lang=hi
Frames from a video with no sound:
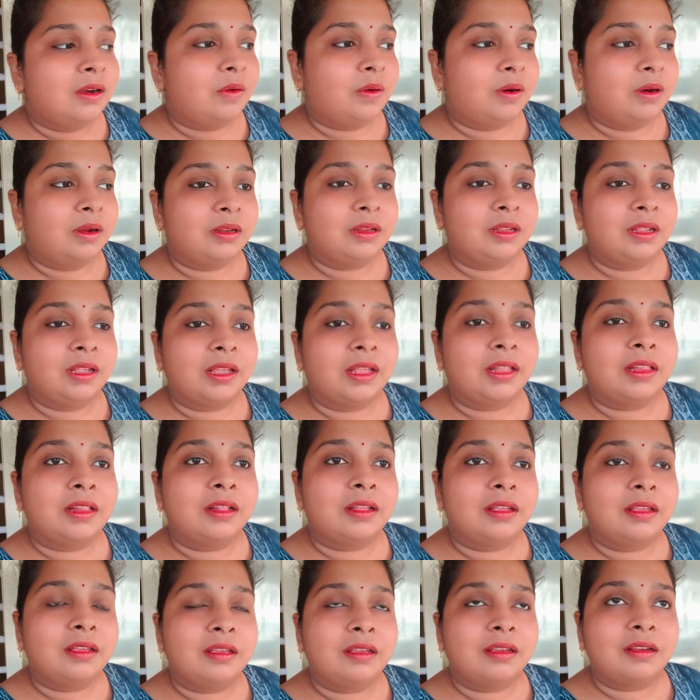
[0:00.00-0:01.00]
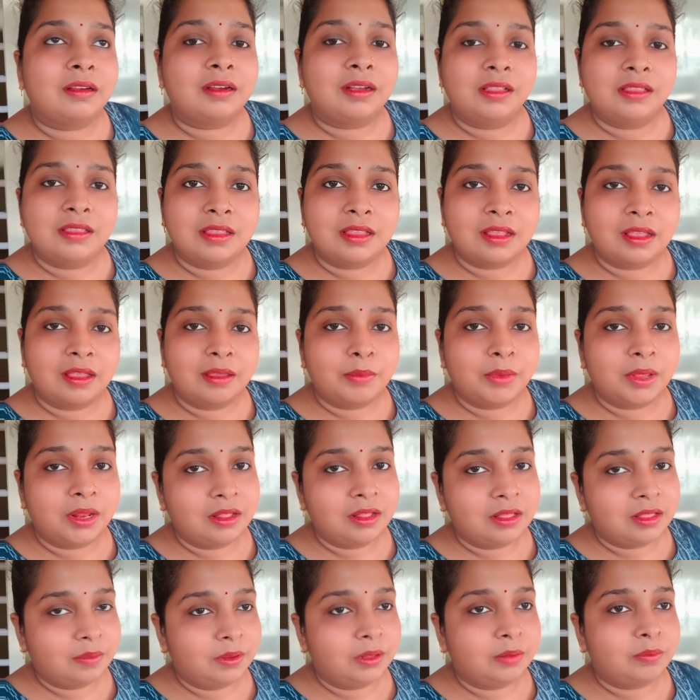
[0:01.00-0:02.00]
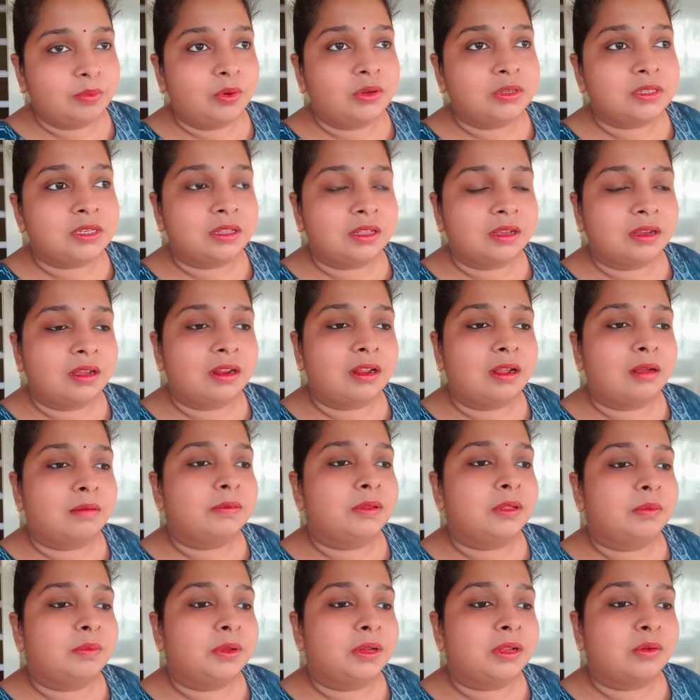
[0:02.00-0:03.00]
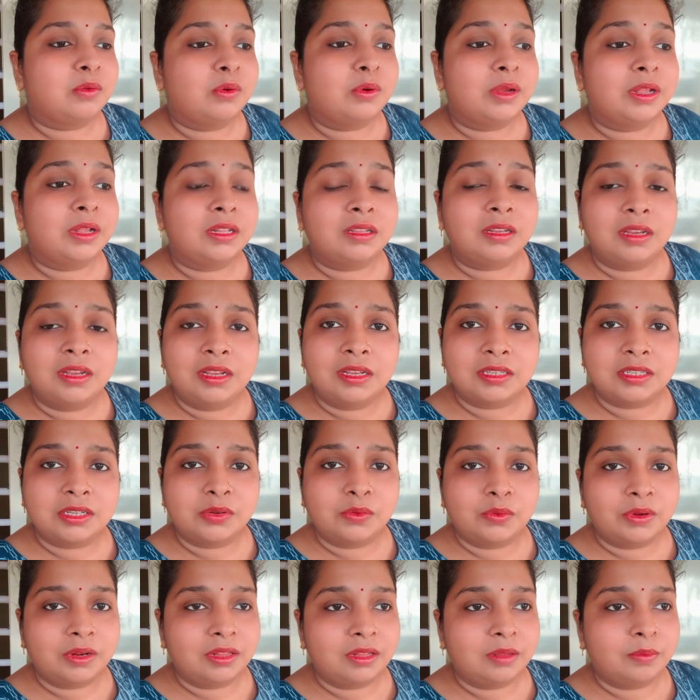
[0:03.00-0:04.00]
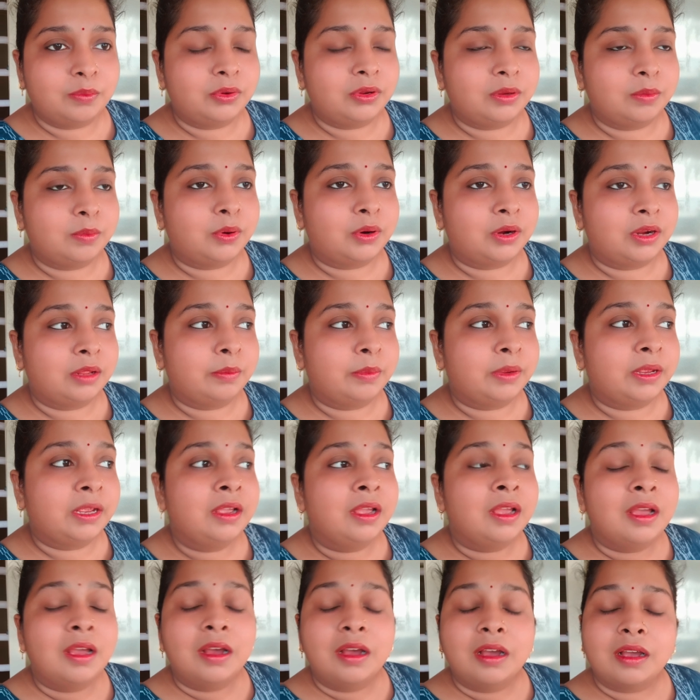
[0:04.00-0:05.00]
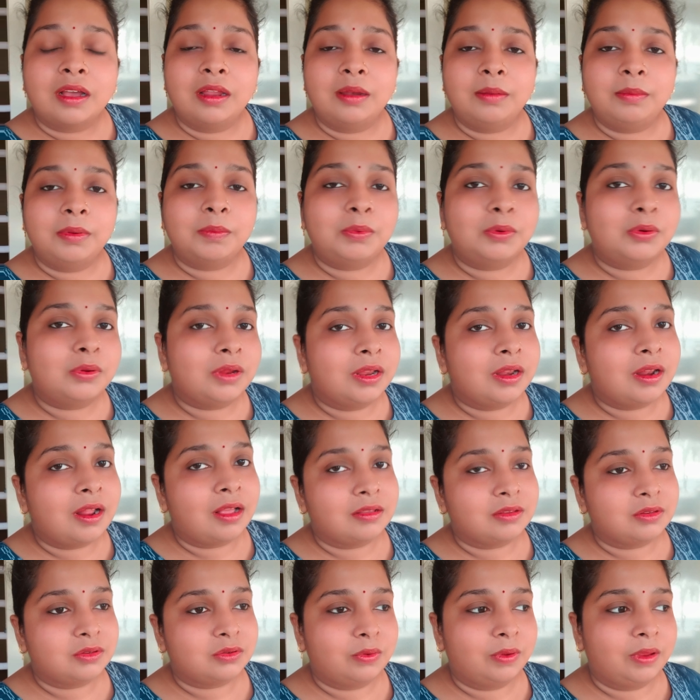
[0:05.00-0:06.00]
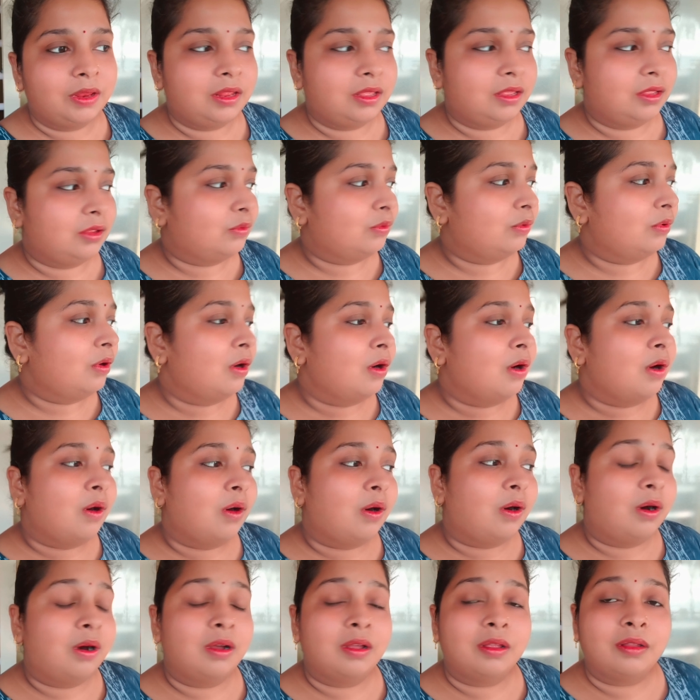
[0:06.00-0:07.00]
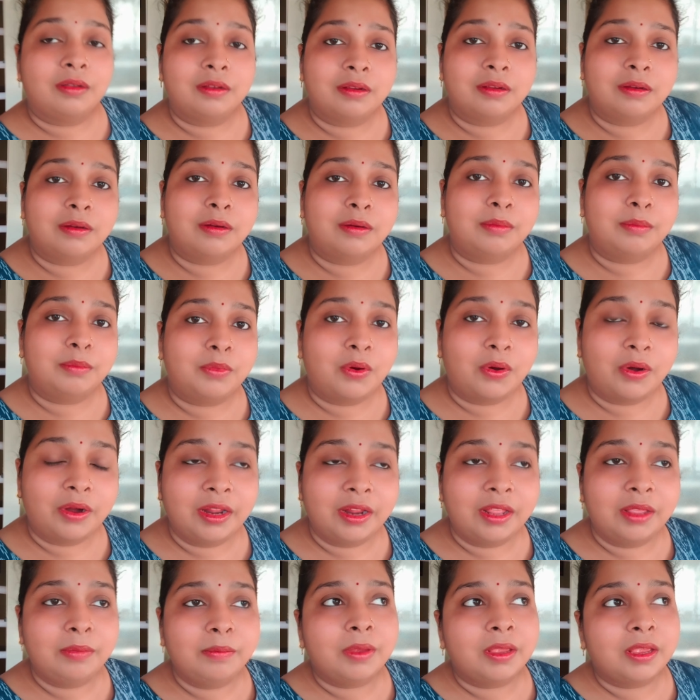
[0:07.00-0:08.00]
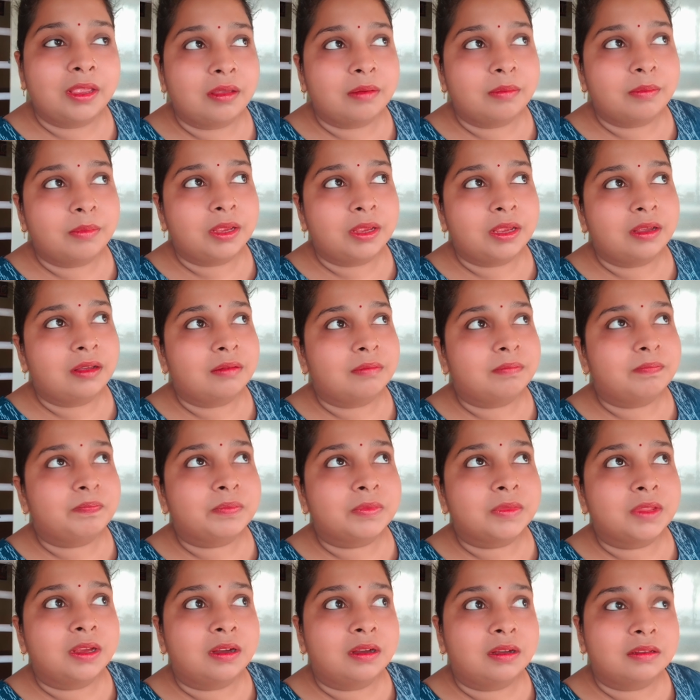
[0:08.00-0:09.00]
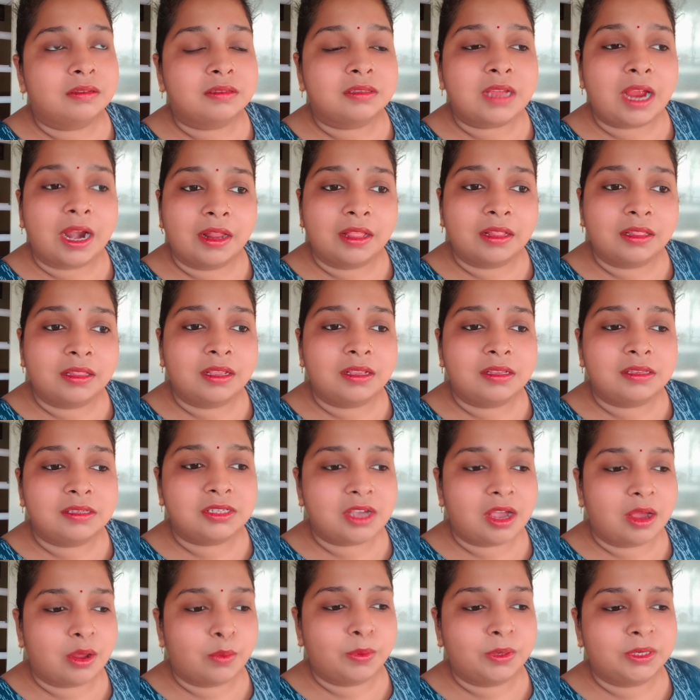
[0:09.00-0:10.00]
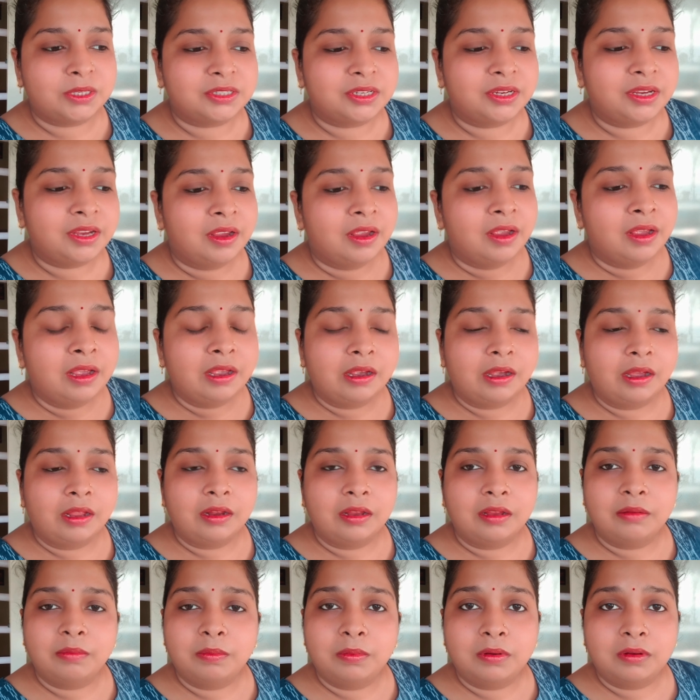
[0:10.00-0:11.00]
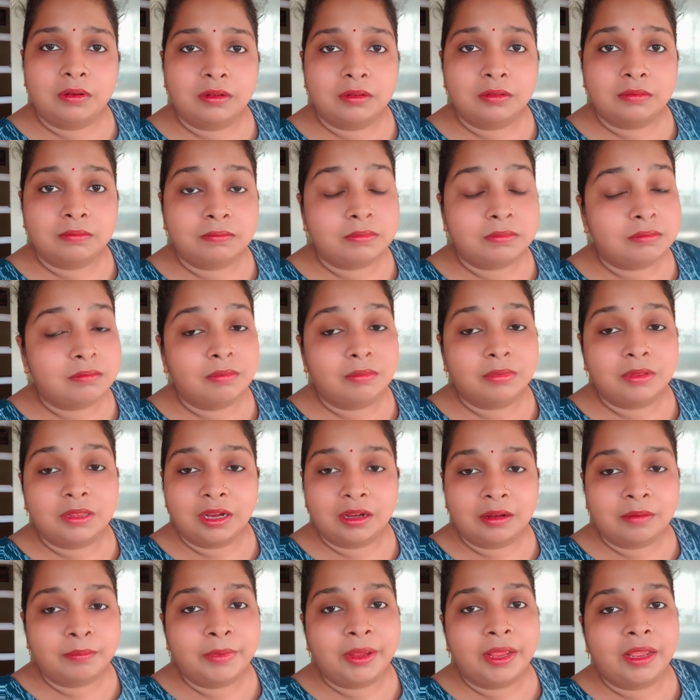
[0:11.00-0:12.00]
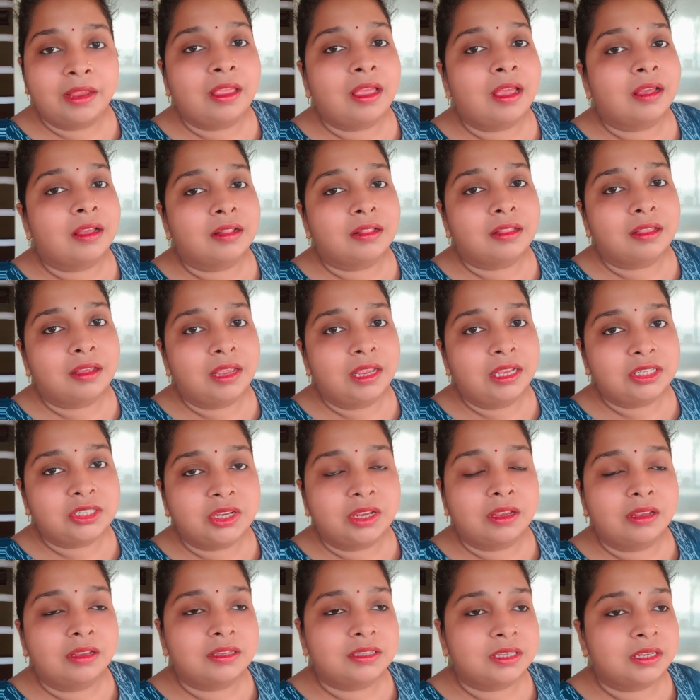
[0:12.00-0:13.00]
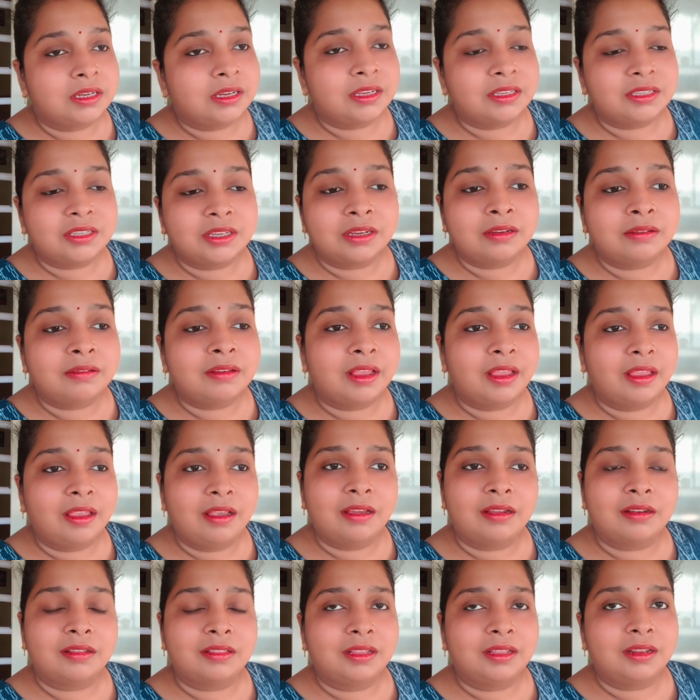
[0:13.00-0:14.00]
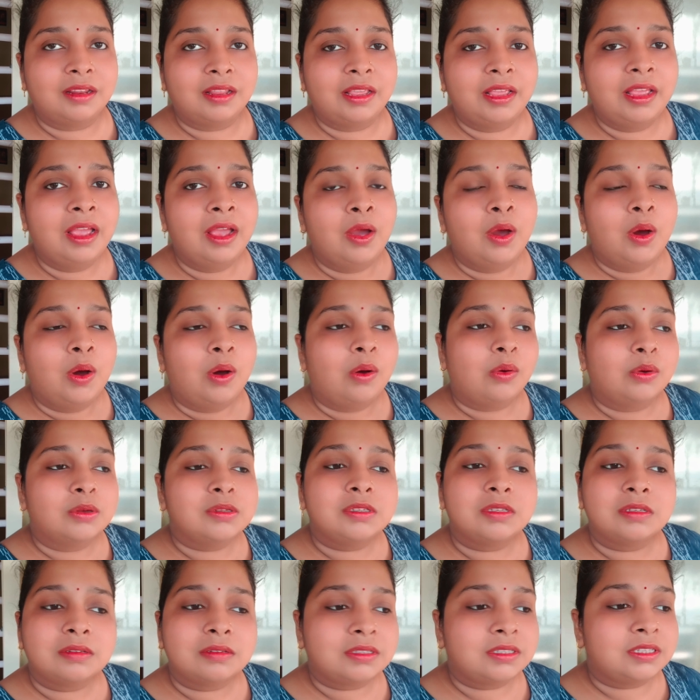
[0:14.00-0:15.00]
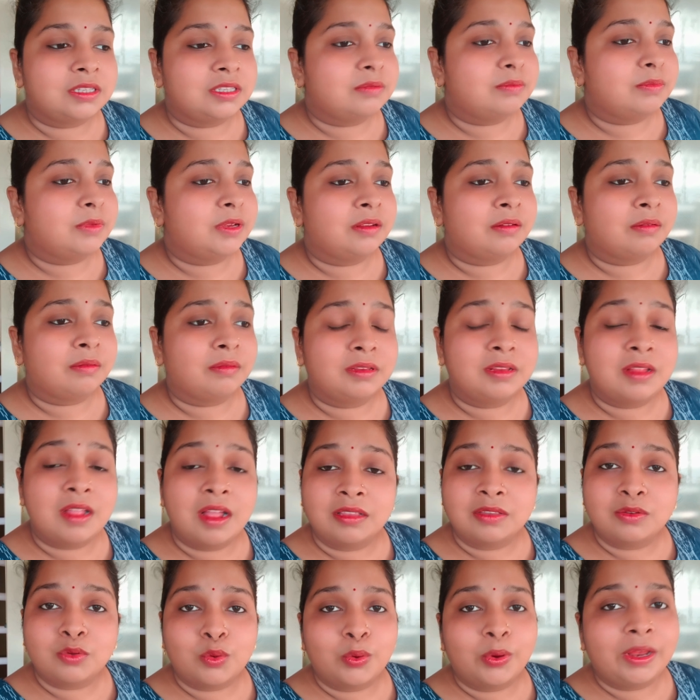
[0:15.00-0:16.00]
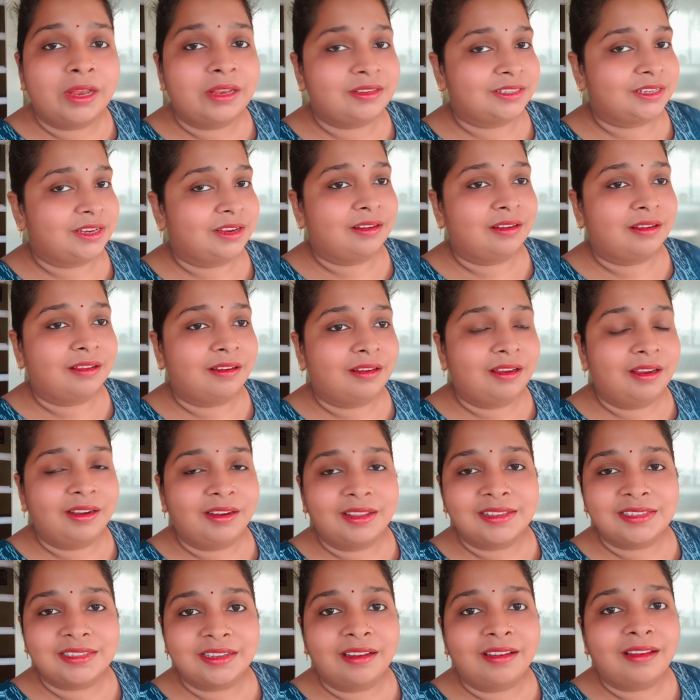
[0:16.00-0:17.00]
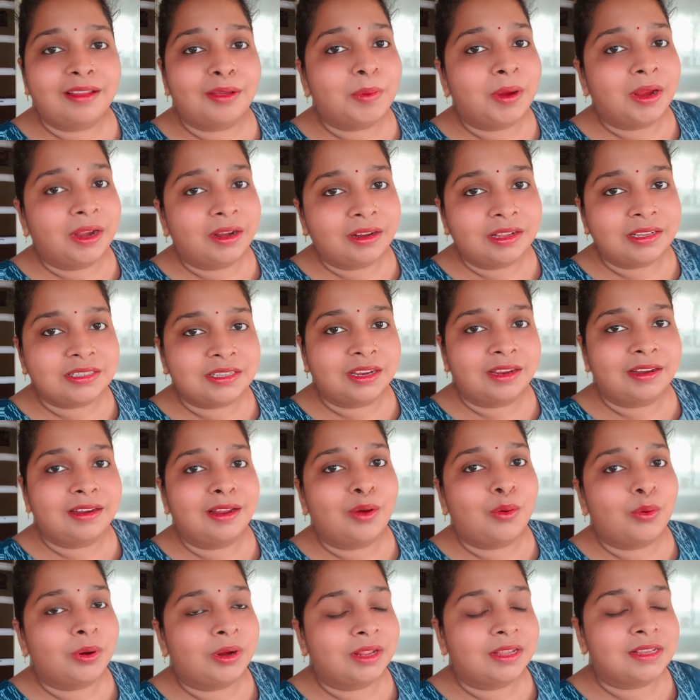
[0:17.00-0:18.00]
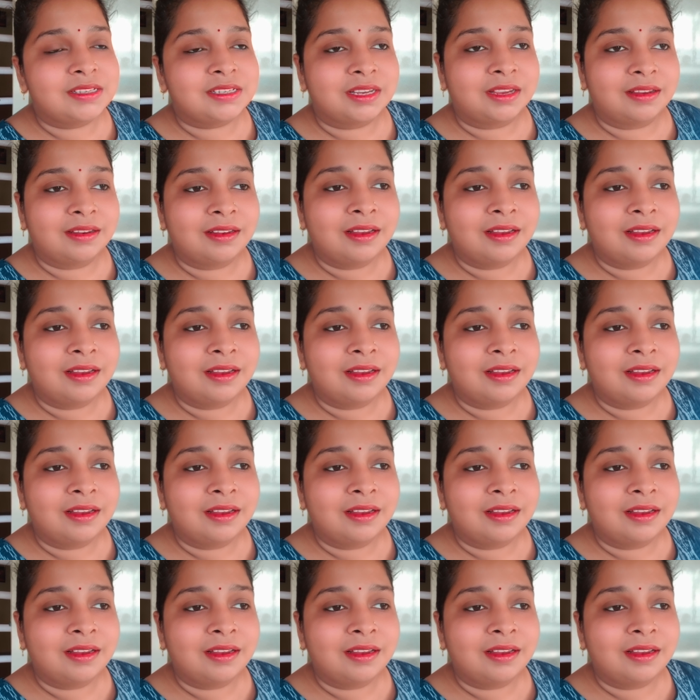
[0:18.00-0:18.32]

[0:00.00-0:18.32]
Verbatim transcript: और क्या कहते हैं कल से मेरी तबीयत बहुत ज़्यादा ख़राब थी मेरे को इतनी इचिंग हो रही थी पूरी बॉडी में कल मैं पूरी रात सोई नहीं हूँ और मॉर्निंग में मैं साढ़े तीन चार बजे करीब तक मैं क्या कहते हैं इचिंग इचिंग इचिंग यही करती रही उस चीज़ में दस हुए चैन ना लेटे चैन ना बैठे चैन ना उठे चैन